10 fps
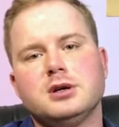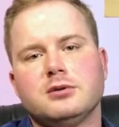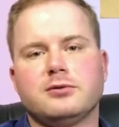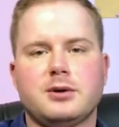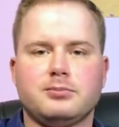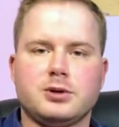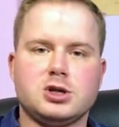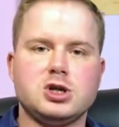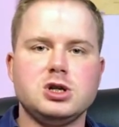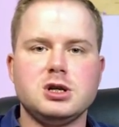вам
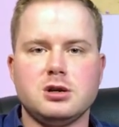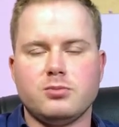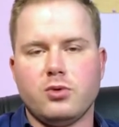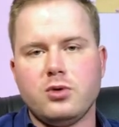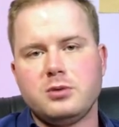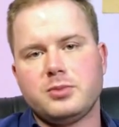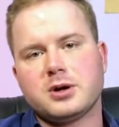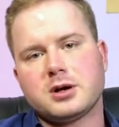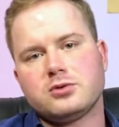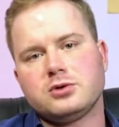причинили боль по
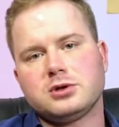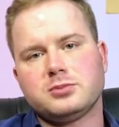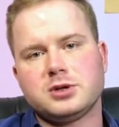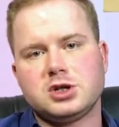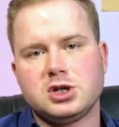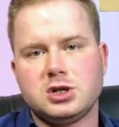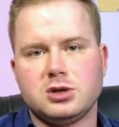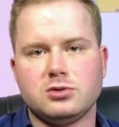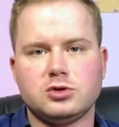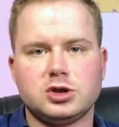какой-то
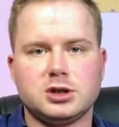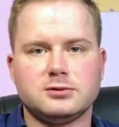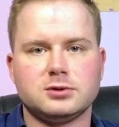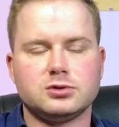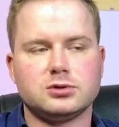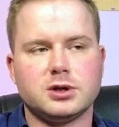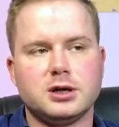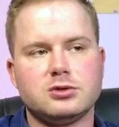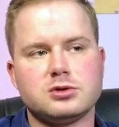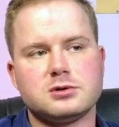причине душевную, да,
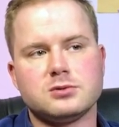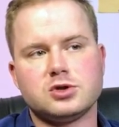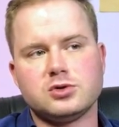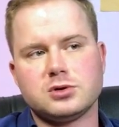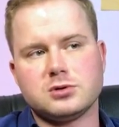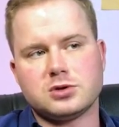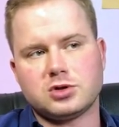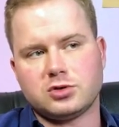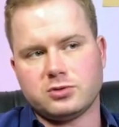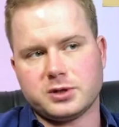то есть вы чувствуете,
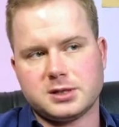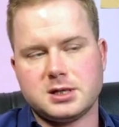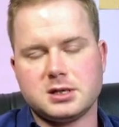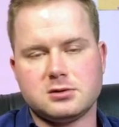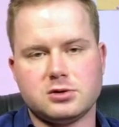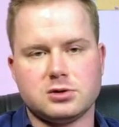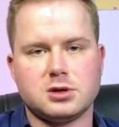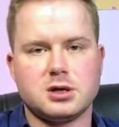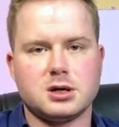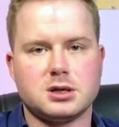что у вас есть
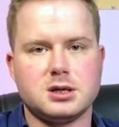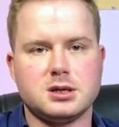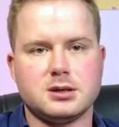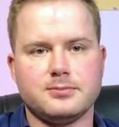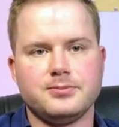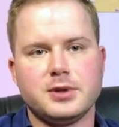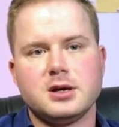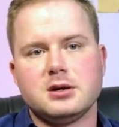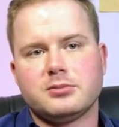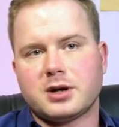все-таки какие-то
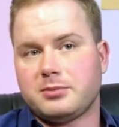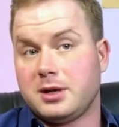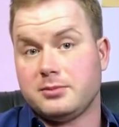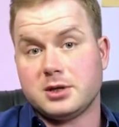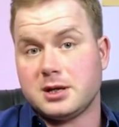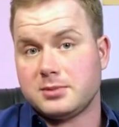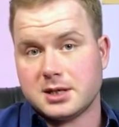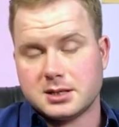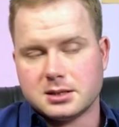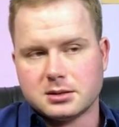проблемы, не
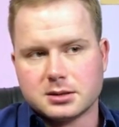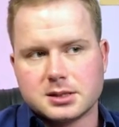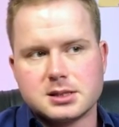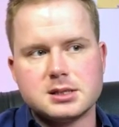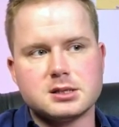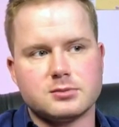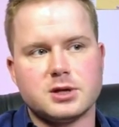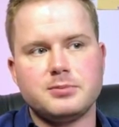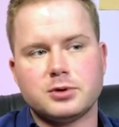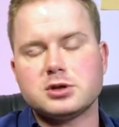обязательно нарциссизм,
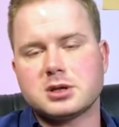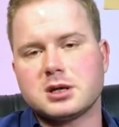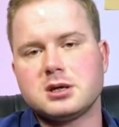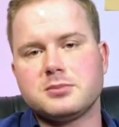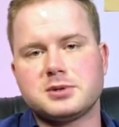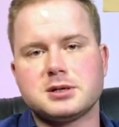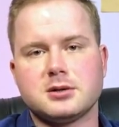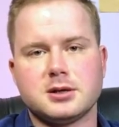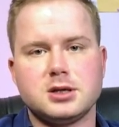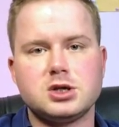да, просто какие-то
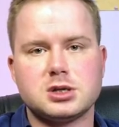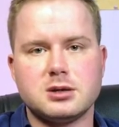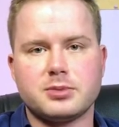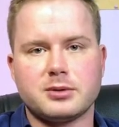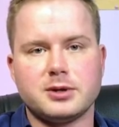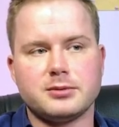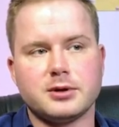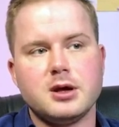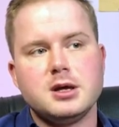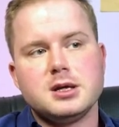психологические проблемы,
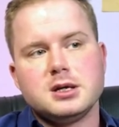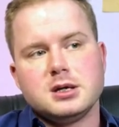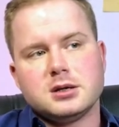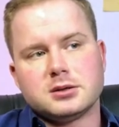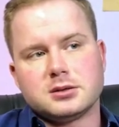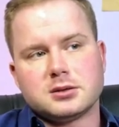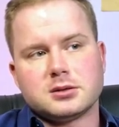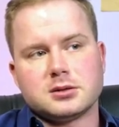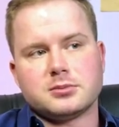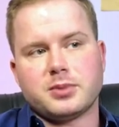
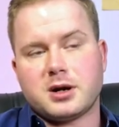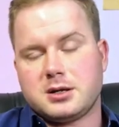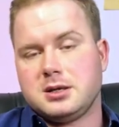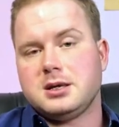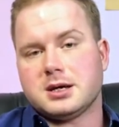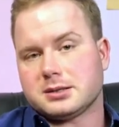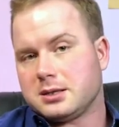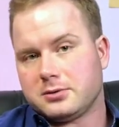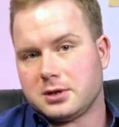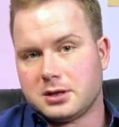э, пока
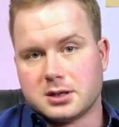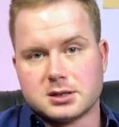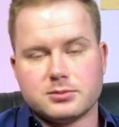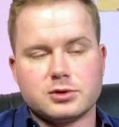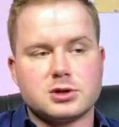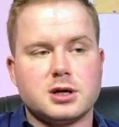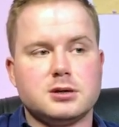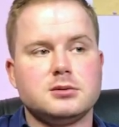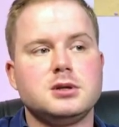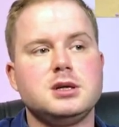неясного генеза пускай.
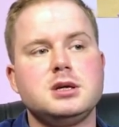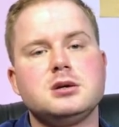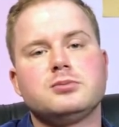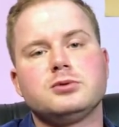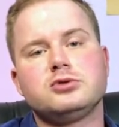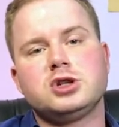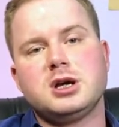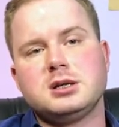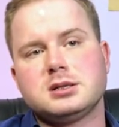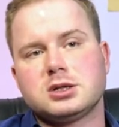И
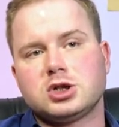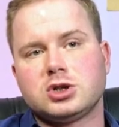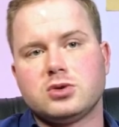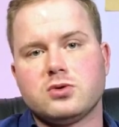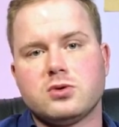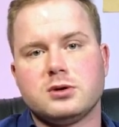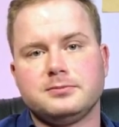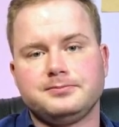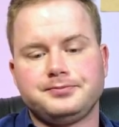получается, что